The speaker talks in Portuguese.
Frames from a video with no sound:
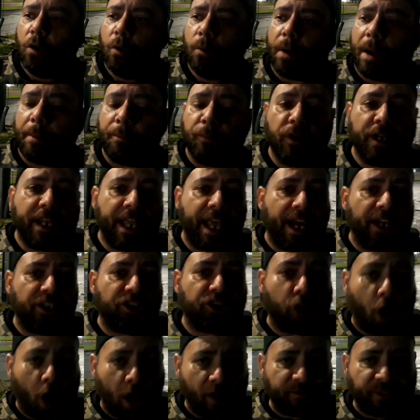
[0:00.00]
uma mulher
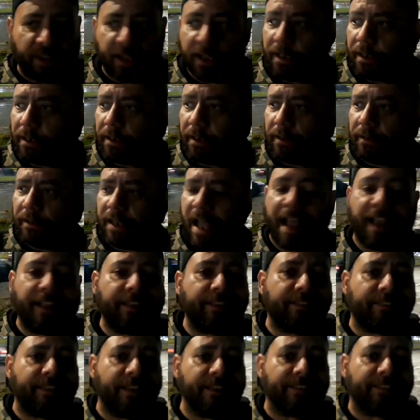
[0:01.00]
jovem na
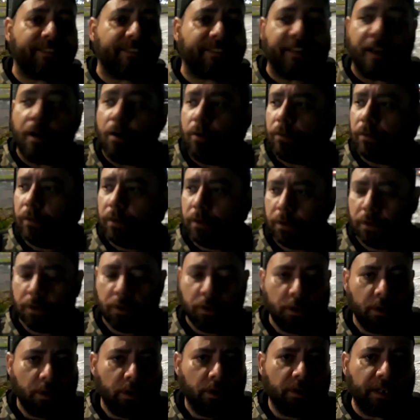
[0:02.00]
ascensão
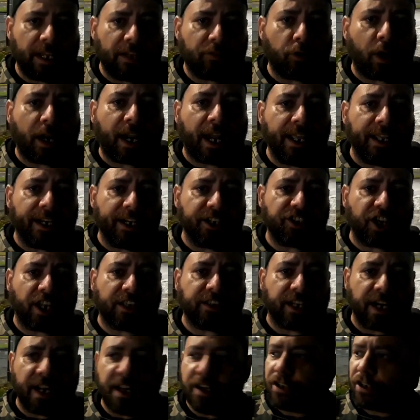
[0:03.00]
na sua carreira de
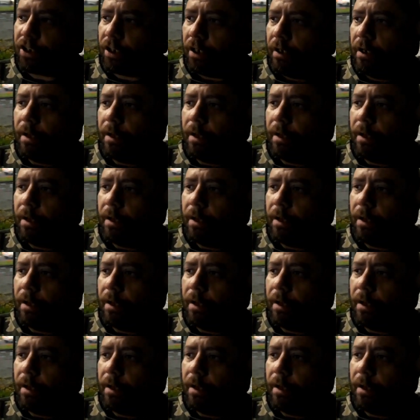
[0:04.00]
atriz,